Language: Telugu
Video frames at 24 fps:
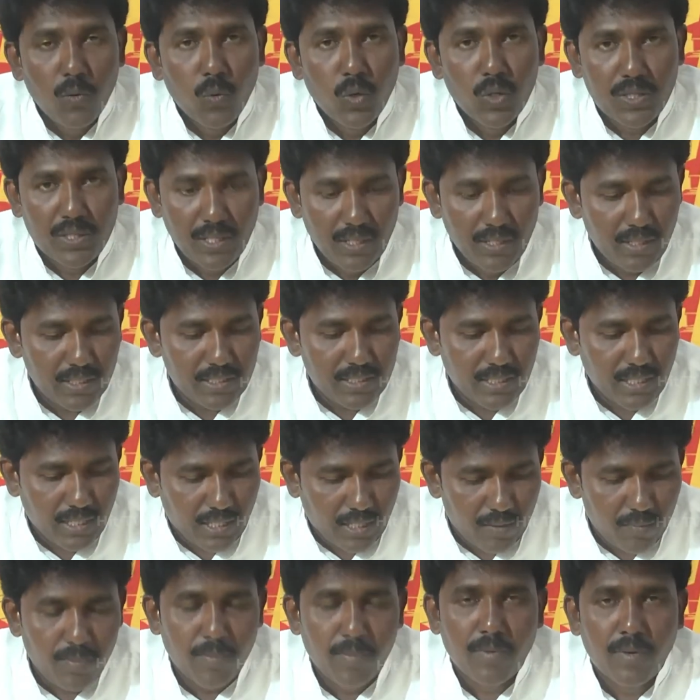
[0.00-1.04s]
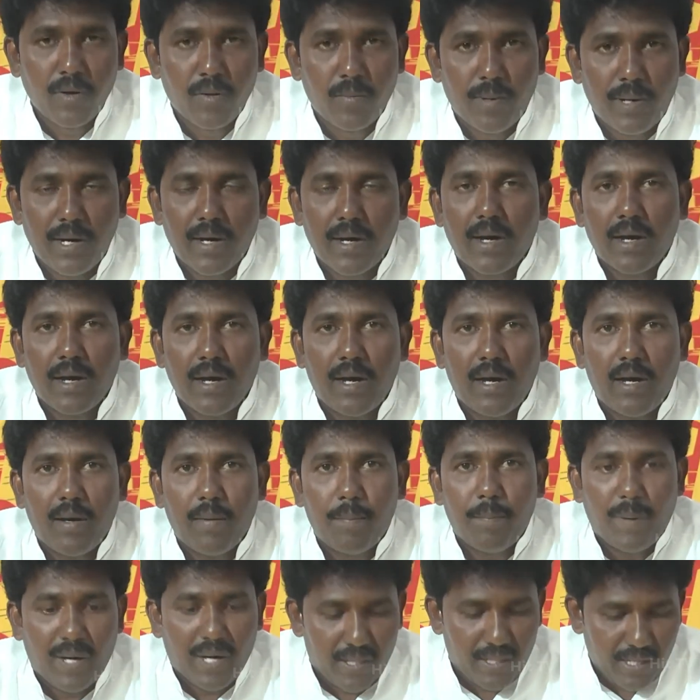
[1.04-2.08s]
ఒత్తిడి తెచ్చే క్రమంలో భాగంగా
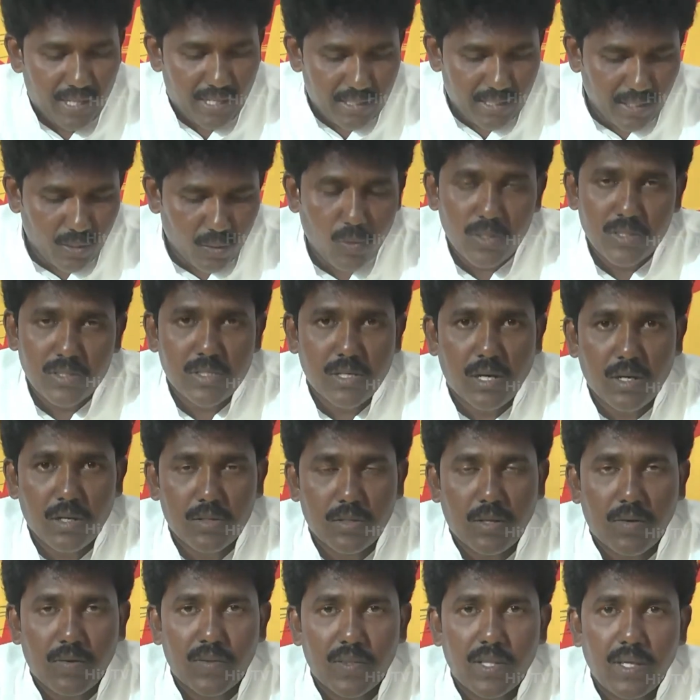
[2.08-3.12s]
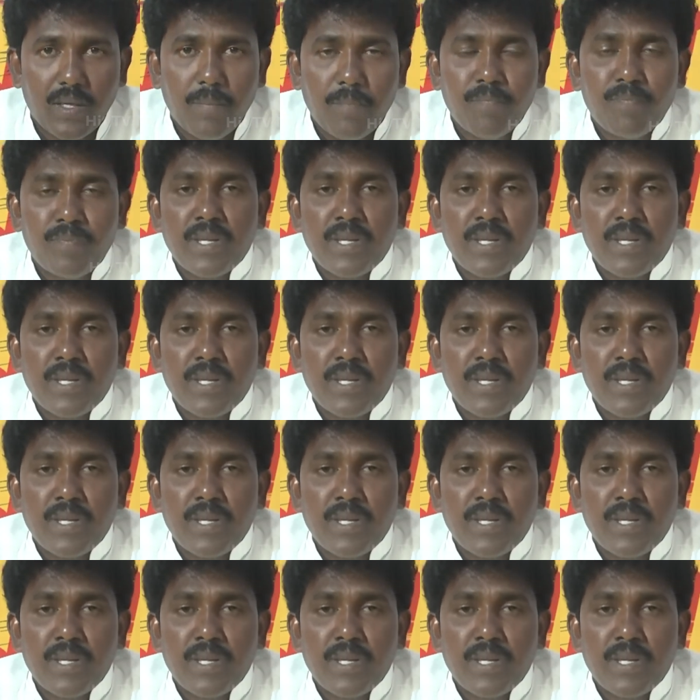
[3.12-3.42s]
పాదయాత్ర కొనసాగుతా ఉంది